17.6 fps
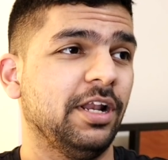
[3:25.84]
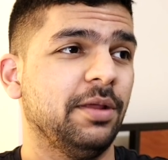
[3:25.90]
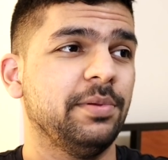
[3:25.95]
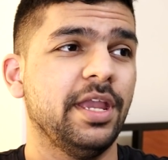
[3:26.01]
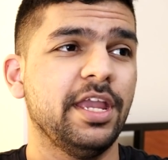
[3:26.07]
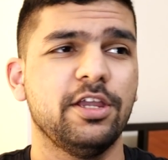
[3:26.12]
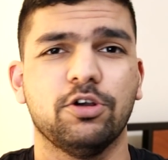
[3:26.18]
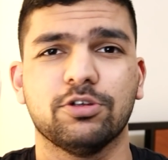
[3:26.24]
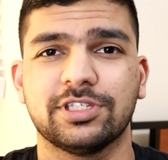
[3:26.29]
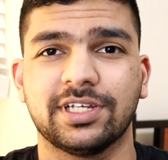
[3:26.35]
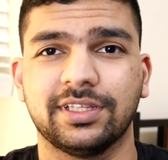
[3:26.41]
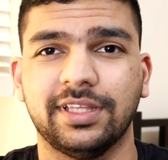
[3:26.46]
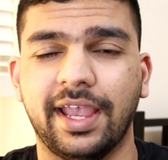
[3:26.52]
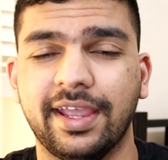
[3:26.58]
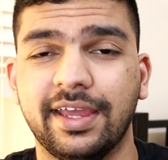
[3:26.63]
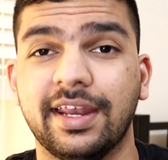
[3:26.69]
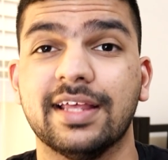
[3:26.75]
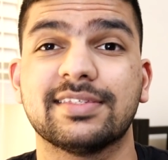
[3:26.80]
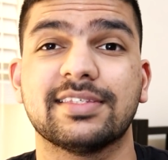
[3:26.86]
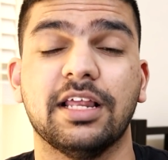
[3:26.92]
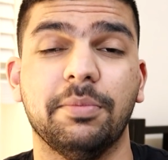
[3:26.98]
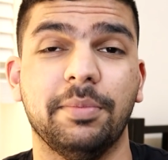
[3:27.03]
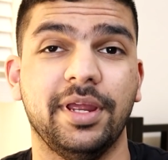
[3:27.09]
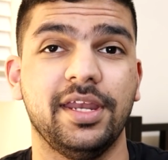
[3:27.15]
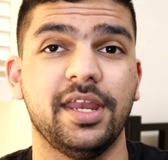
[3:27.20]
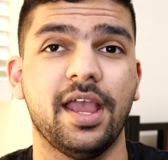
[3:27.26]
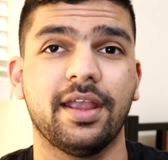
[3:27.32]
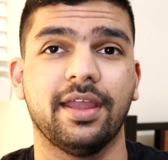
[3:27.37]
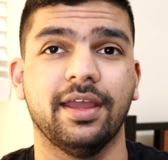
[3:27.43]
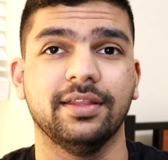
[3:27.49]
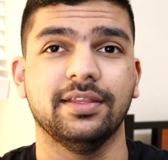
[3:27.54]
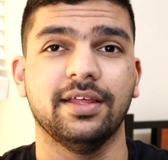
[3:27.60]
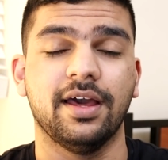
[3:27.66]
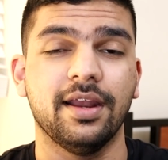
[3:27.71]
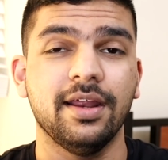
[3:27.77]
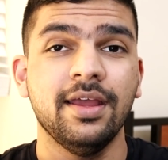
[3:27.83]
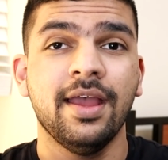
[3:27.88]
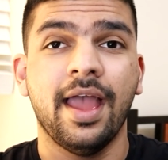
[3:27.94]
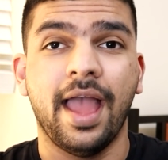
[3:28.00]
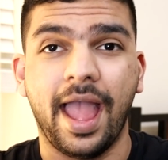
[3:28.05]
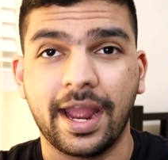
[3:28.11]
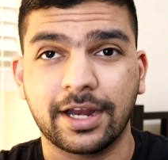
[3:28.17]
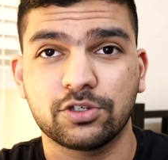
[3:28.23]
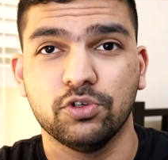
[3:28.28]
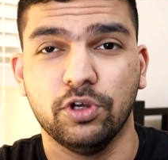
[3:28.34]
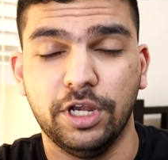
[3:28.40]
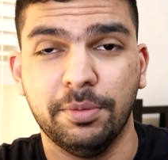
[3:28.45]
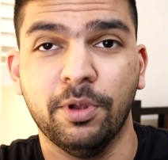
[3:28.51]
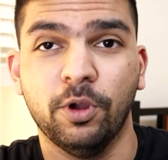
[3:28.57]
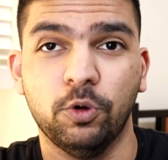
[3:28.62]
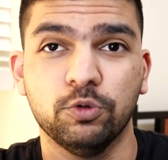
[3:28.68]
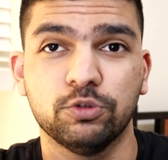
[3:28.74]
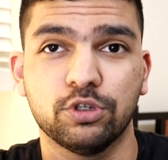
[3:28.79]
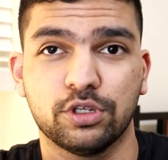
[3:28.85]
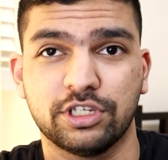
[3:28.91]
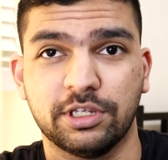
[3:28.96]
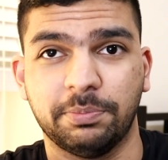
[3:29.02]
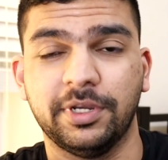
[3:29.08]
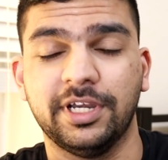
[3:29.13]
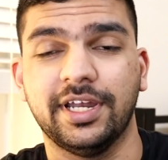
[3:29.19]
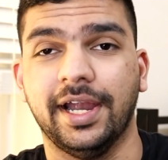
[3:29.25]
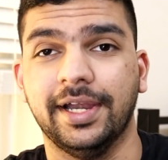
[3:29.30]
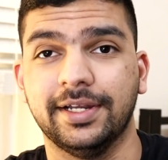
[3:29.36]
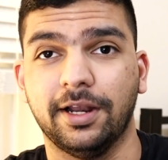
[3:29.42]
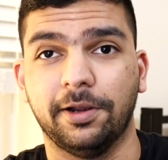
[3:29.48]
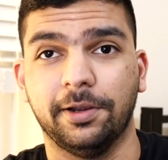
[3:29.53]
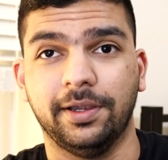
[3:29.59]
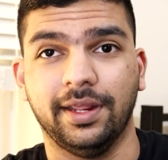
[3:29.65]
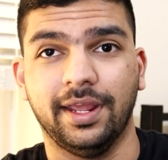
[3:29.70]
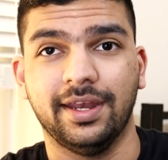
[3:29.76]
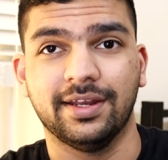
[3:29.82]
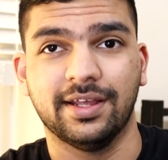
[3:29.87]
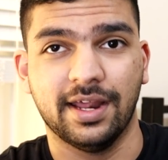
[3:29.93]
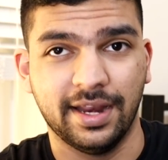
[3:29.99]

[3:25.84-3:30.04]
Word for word: मतलब यही हो सकता है कि रेसल के अंदर एक्चुअली में ऊसोज अपने टाइटल रिटेन